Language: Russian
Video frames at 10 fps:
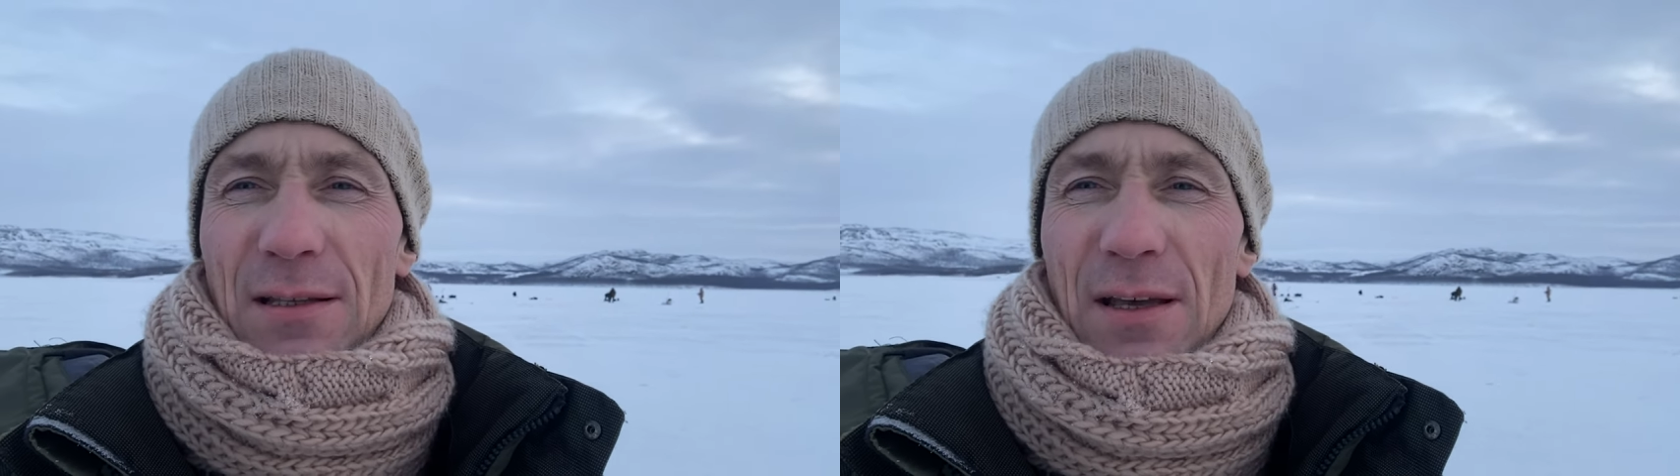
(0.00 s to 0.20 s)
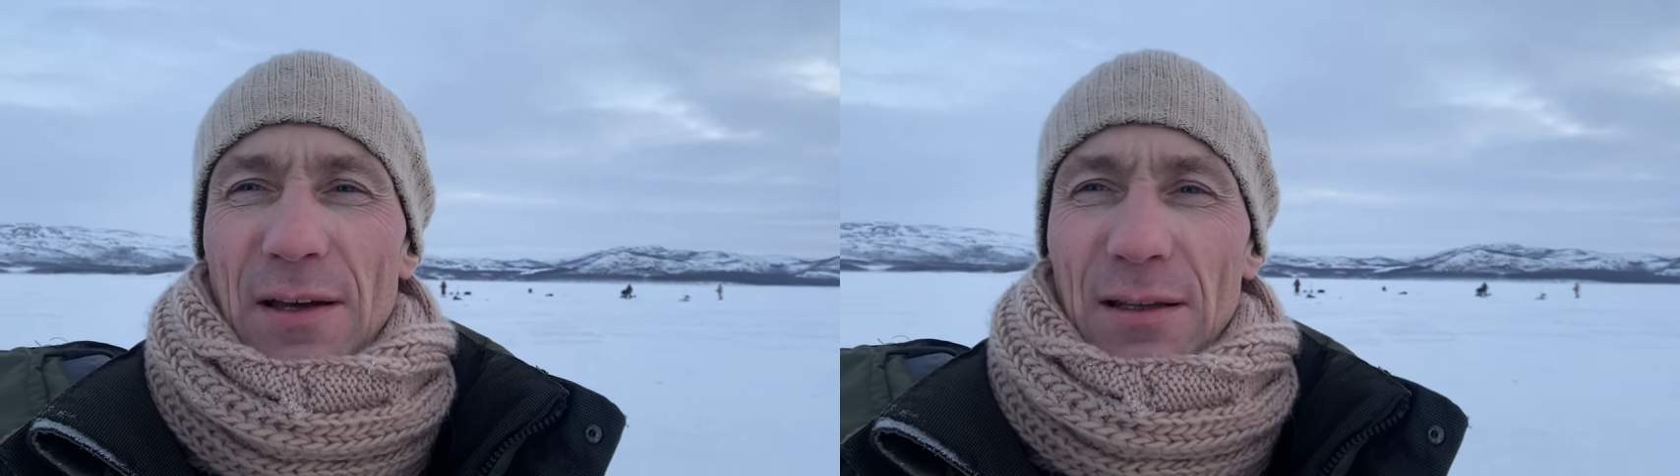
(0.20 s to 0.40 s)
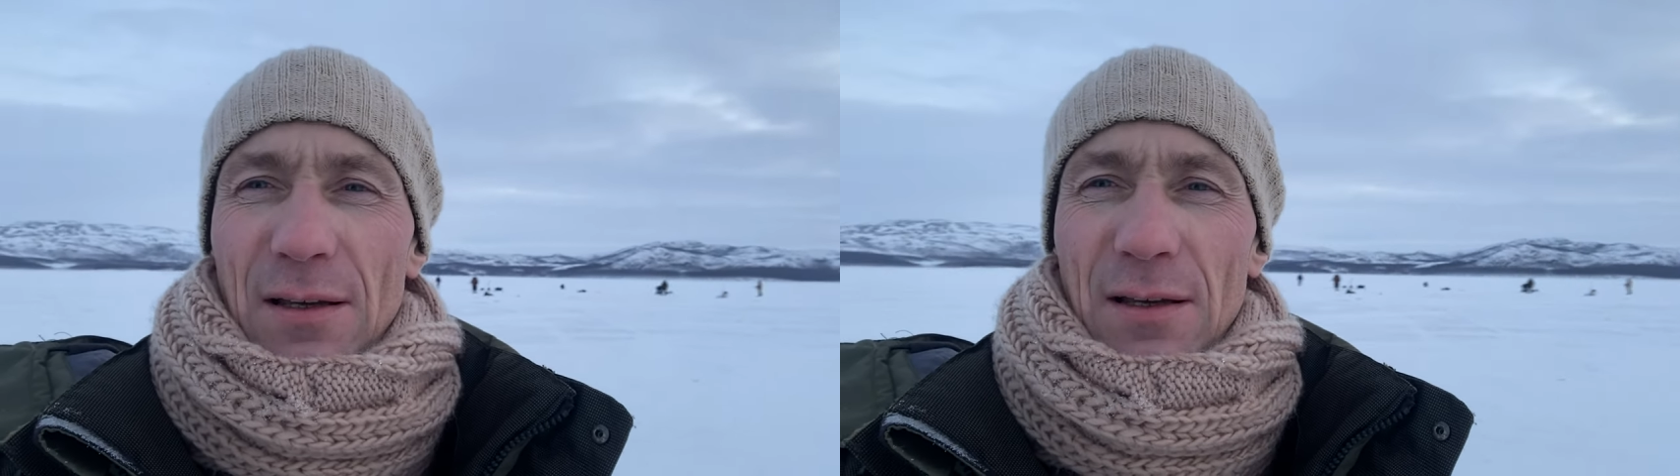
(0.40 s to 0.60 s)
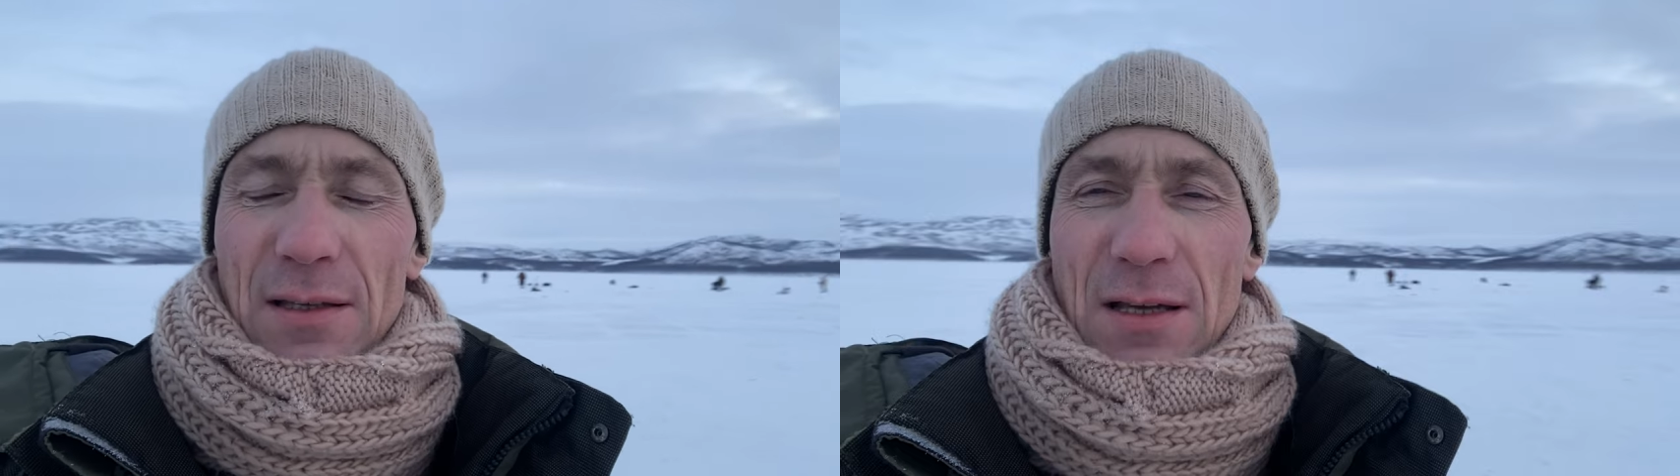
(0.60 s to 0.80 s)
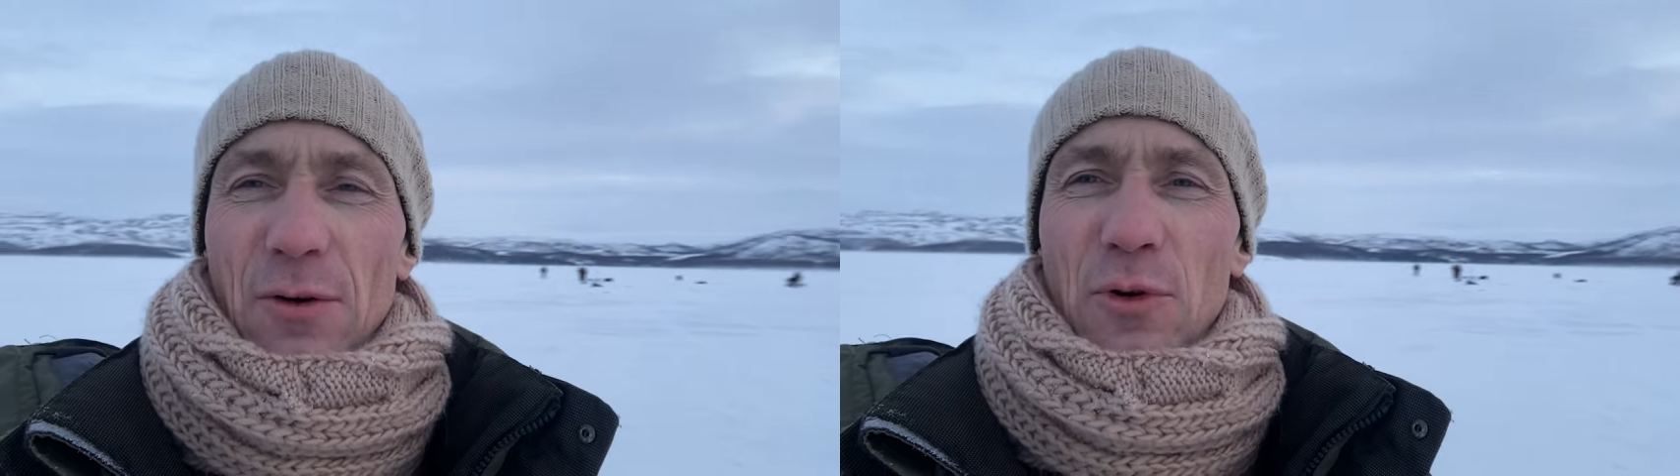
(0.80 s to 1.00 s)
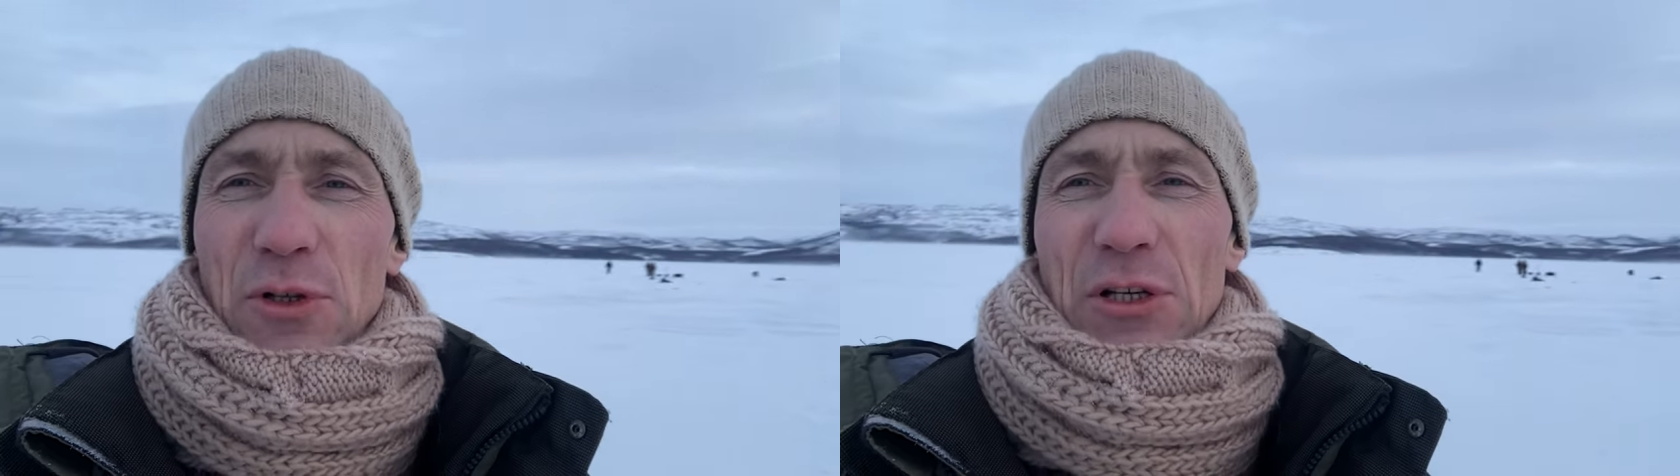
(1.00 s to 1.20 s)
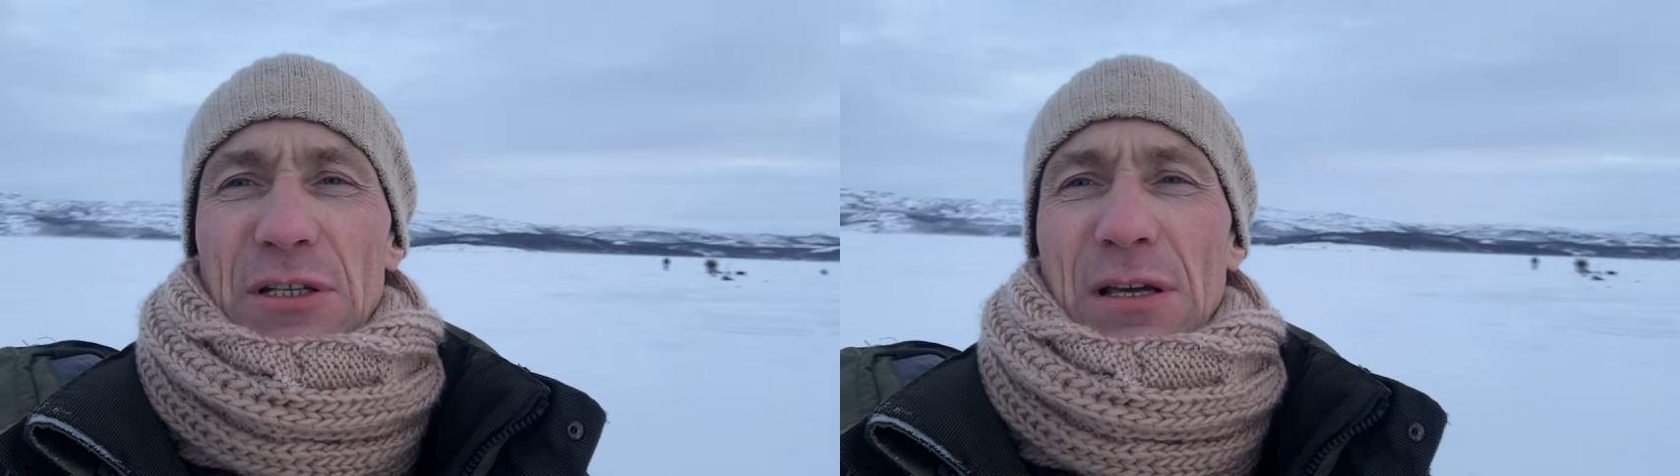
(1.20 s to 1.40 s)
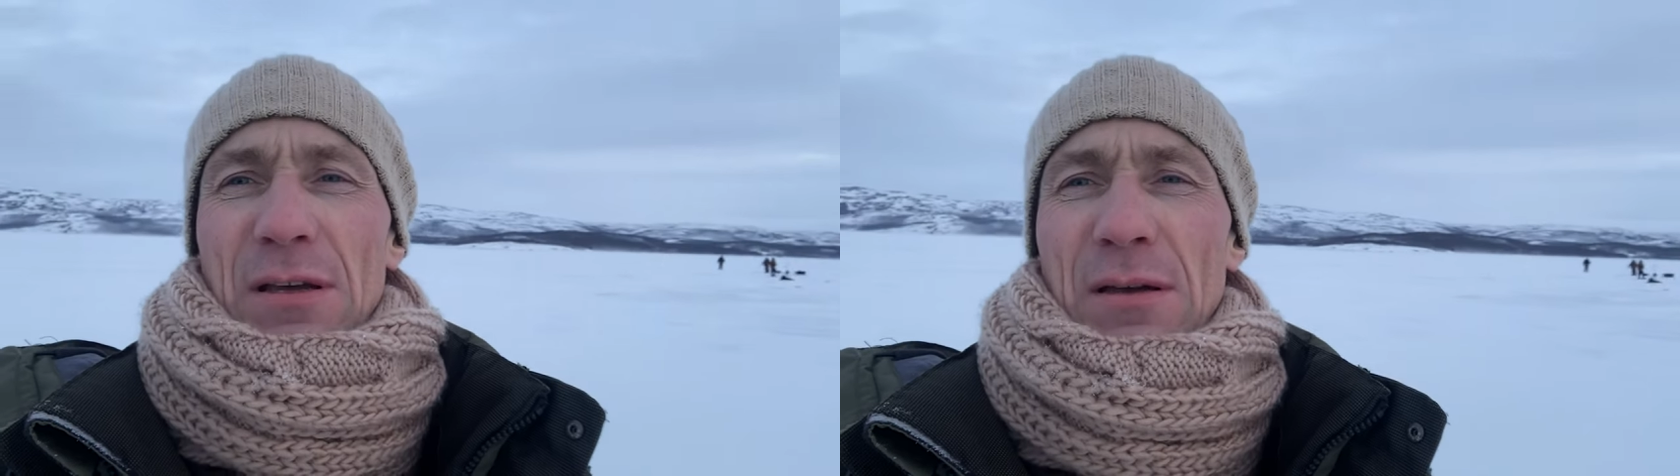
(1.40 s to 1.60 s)
наверное,
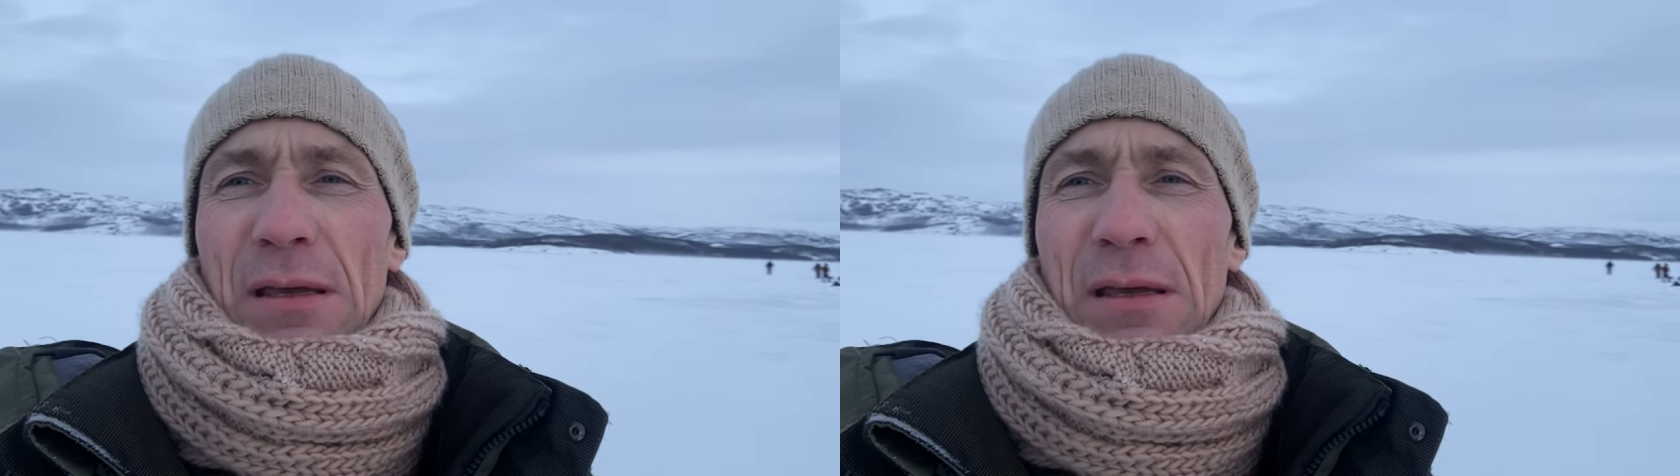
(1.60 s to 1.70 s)
закончился.